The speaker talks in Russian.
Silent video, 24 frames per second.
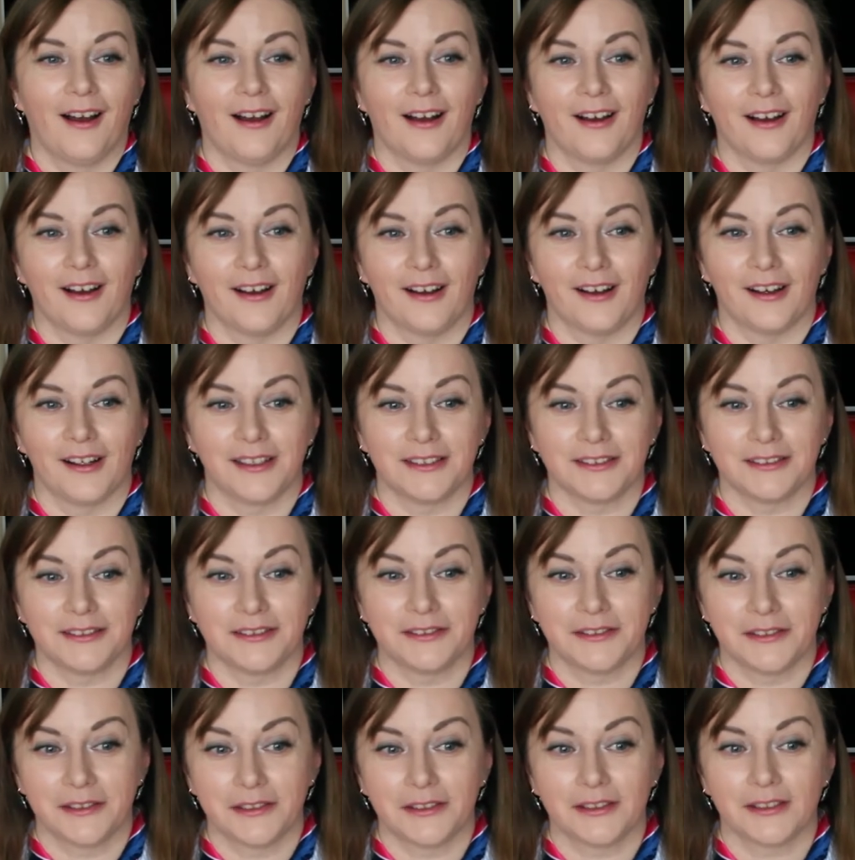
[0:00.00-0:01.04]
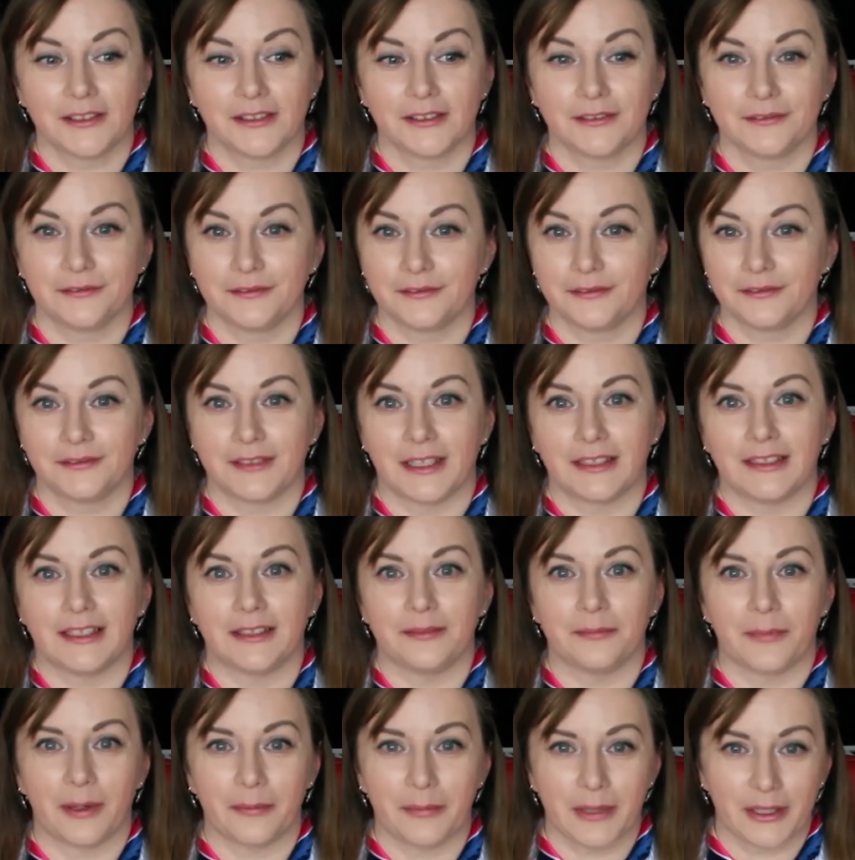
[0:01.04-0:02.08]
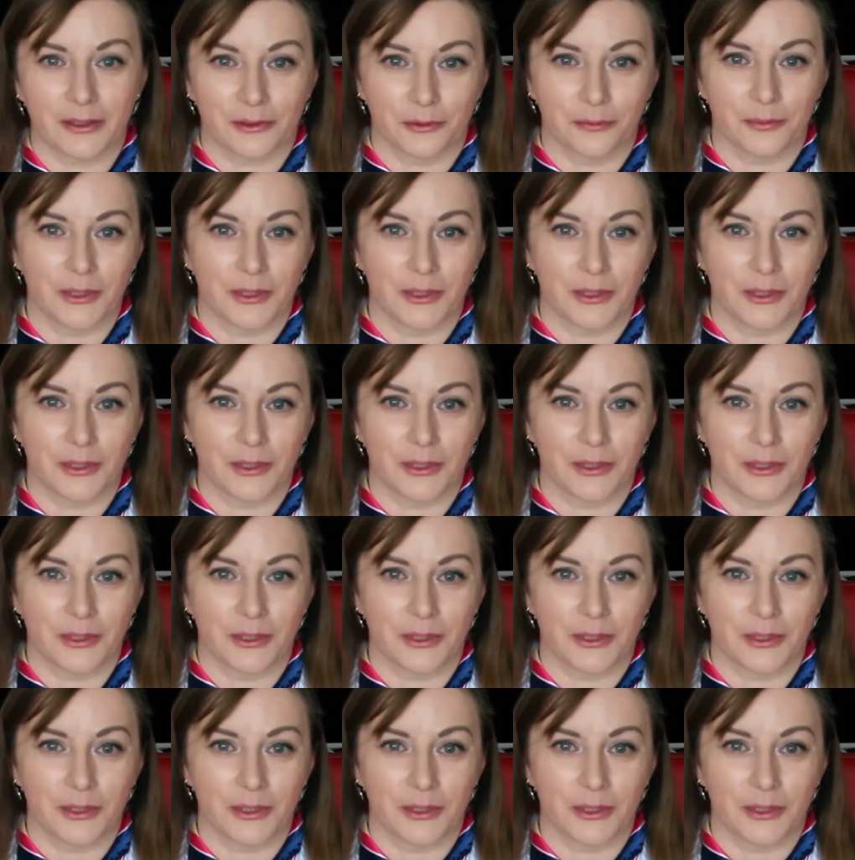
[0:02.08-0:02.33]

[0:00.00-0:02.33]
Э, но на данный момент